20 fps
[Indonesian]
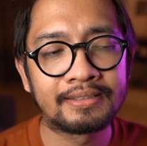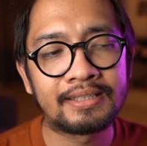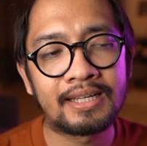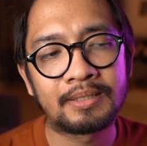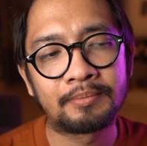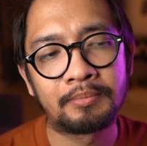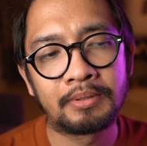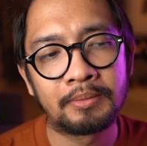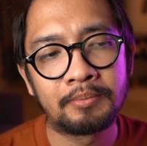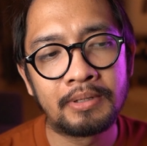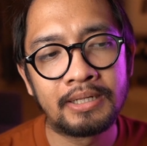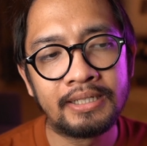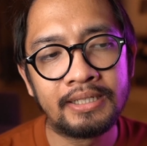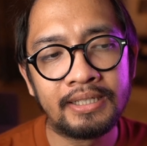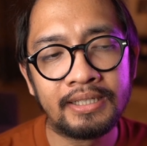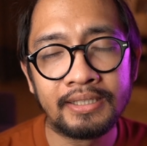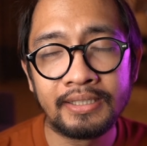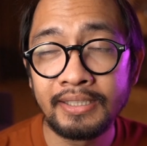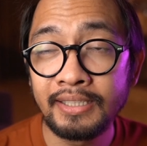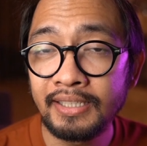taat pribadi
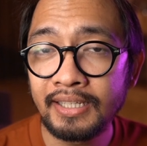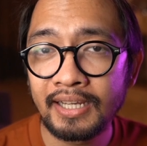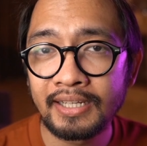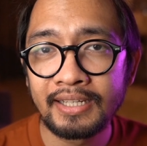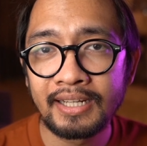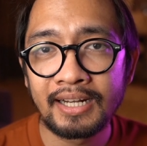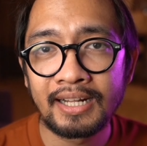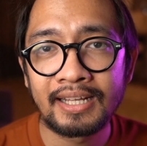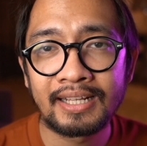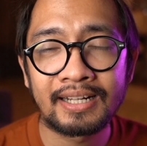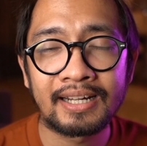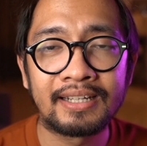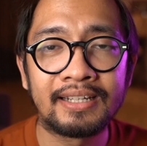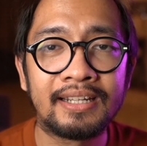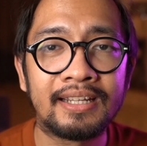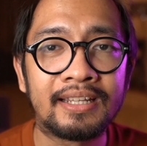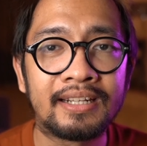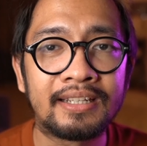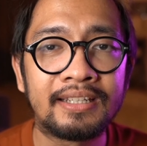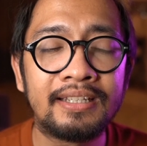ini adalah
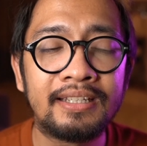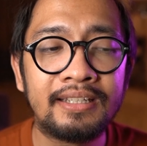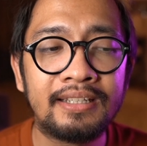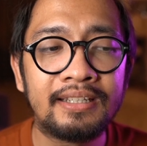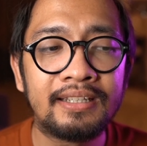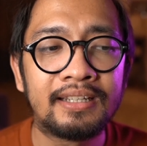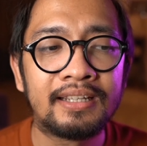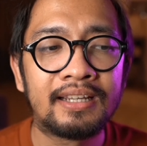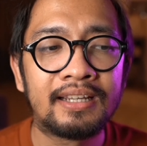Raderi,